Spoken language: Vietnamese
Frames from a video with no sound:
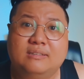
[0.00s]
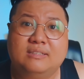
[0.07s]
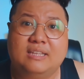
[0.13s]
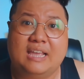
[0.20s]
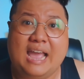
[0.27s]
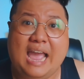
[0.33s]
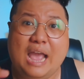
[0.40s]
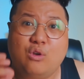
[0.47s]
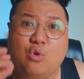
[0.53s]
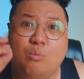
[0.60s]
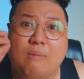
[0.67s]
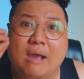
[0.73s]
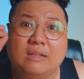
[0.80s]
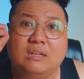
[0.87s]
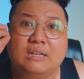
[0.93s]
thì hai
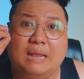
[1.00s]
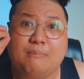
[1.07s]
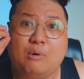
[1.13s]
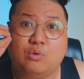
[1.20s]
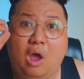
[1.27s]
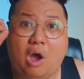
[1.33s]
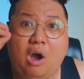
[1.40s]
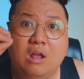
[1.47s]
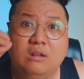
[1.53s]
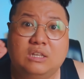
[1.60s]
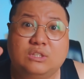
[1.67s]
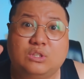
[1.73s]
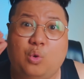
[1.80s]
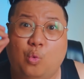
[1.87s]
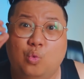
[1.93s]
con mắt nó lại màu đỏ nó
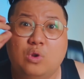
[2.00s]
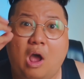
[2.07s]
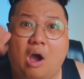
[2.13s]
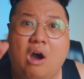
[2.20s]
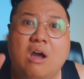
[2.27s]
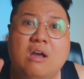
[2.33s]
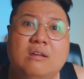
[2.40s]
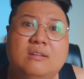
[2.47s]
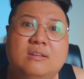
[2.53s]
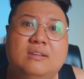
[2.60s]
tụ đỏ